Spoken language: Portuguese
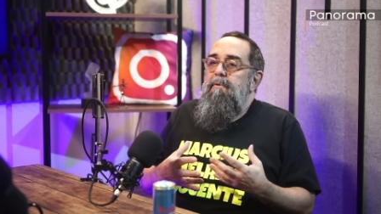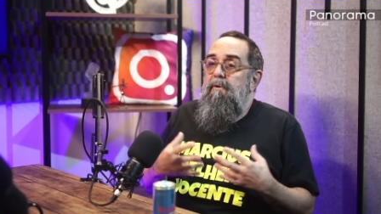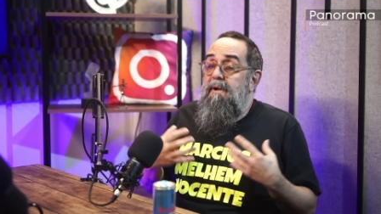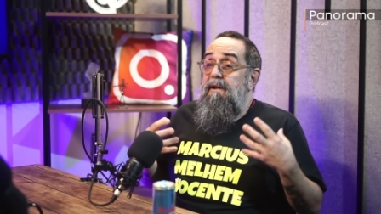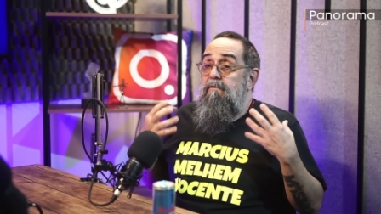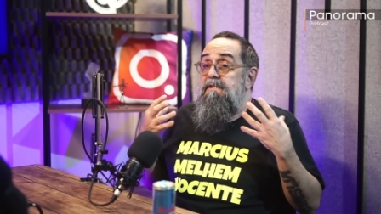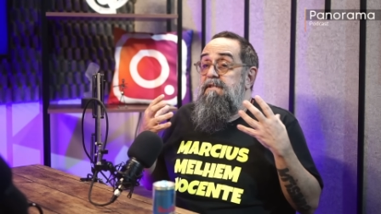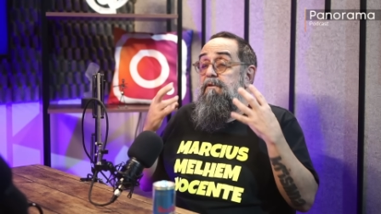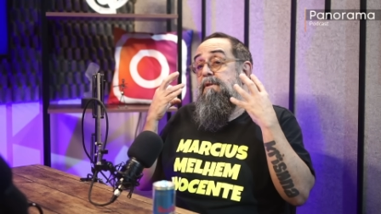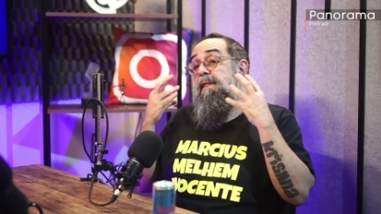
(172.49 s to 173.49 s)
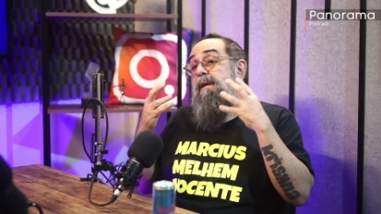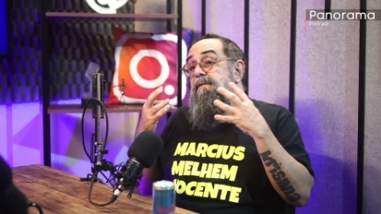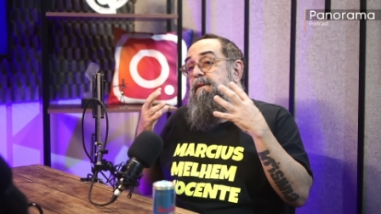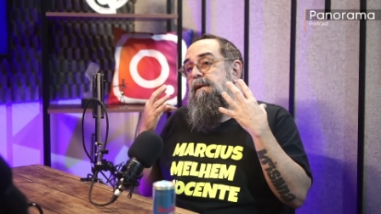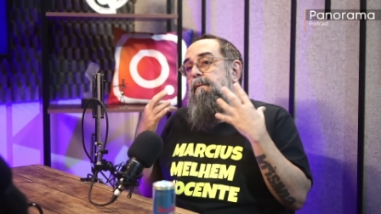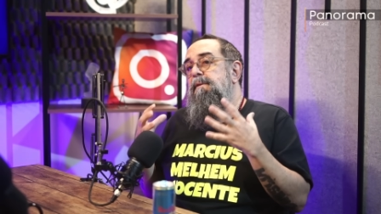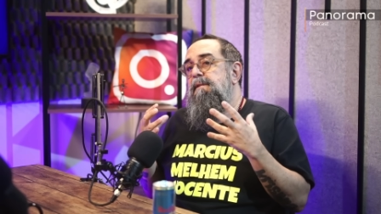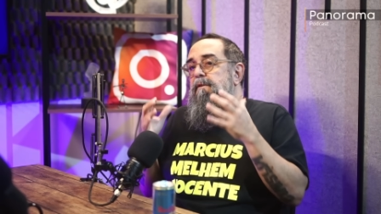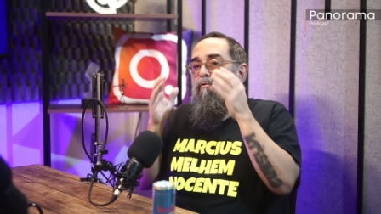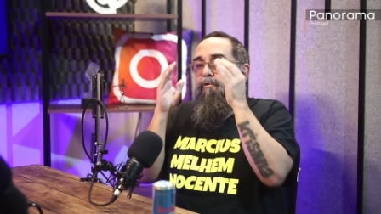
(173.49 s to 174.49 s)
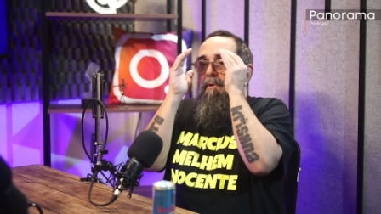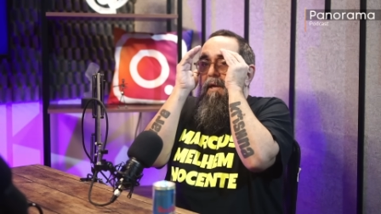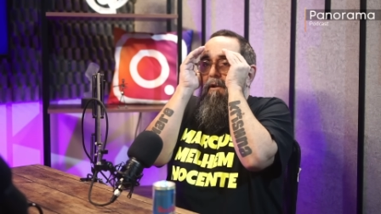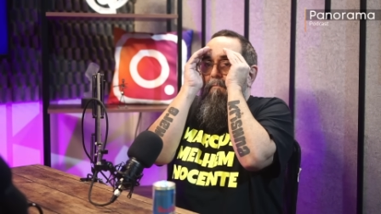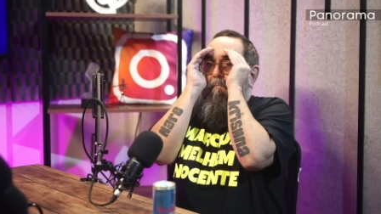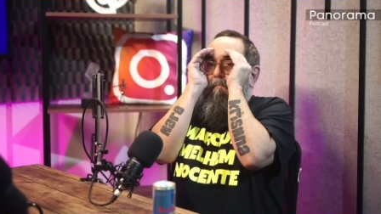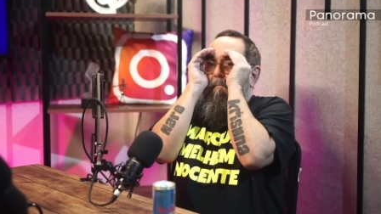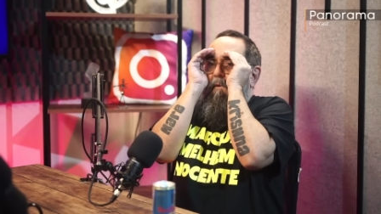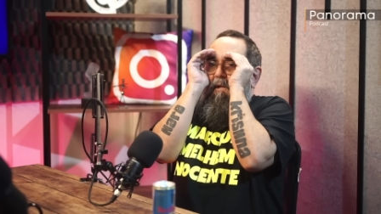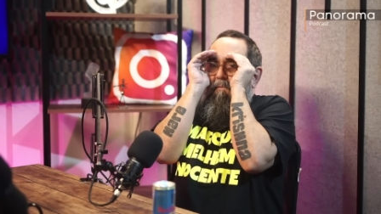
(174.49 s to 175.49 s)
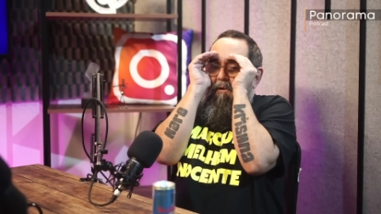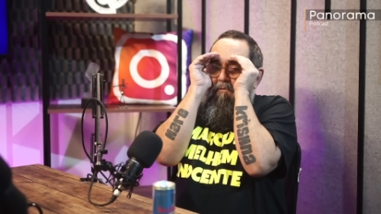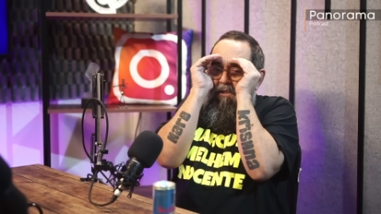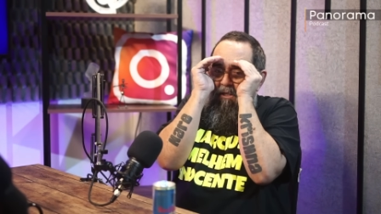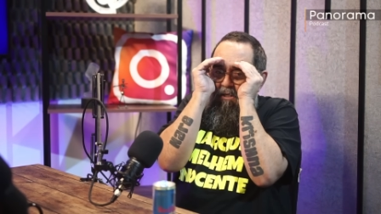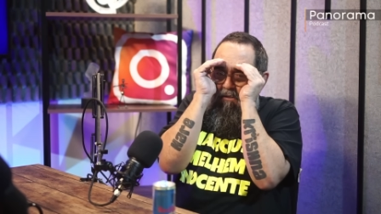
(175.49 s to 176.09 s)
Pô, o cara conseguiu botar isso na cabeça da Globo, que era um era uma coisa